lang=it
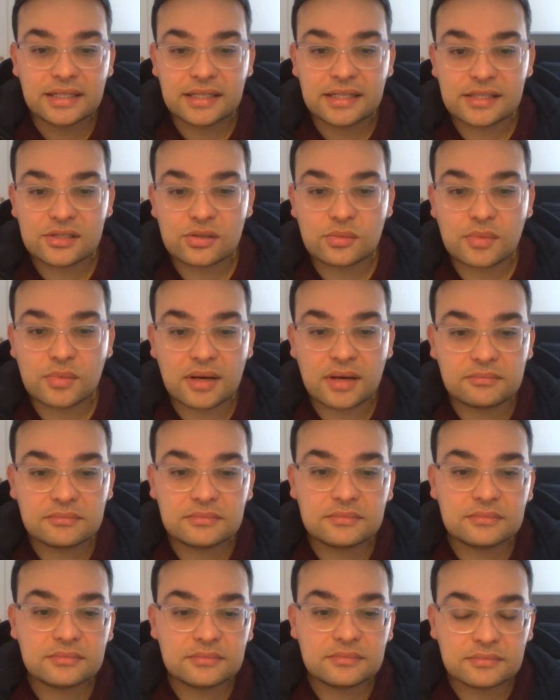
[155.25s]
insomma
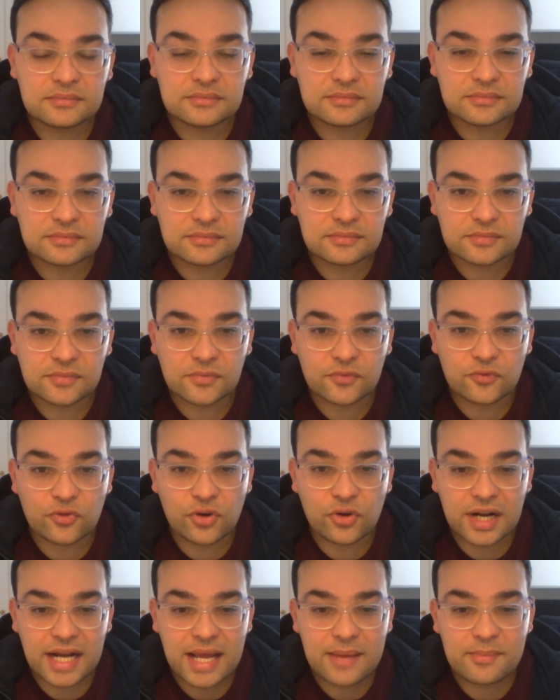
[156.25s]
mm,
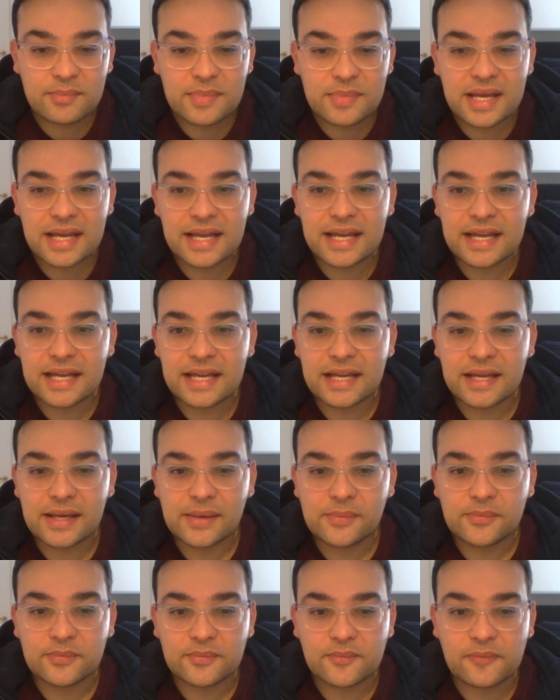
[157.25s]

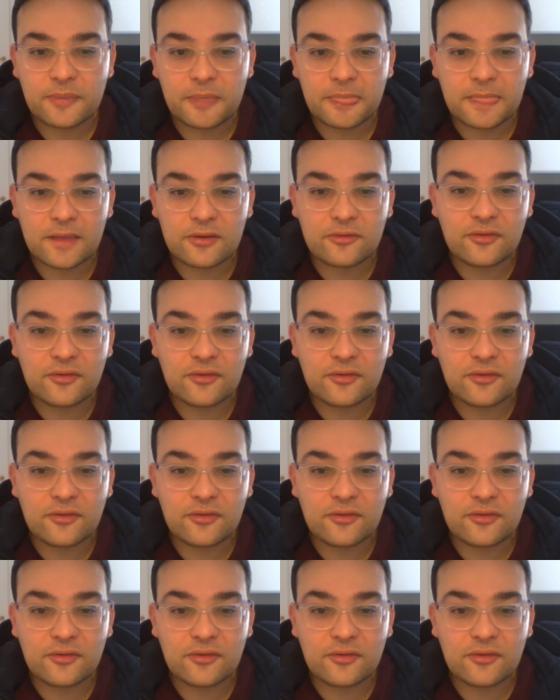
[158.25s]
vorrebbe mm,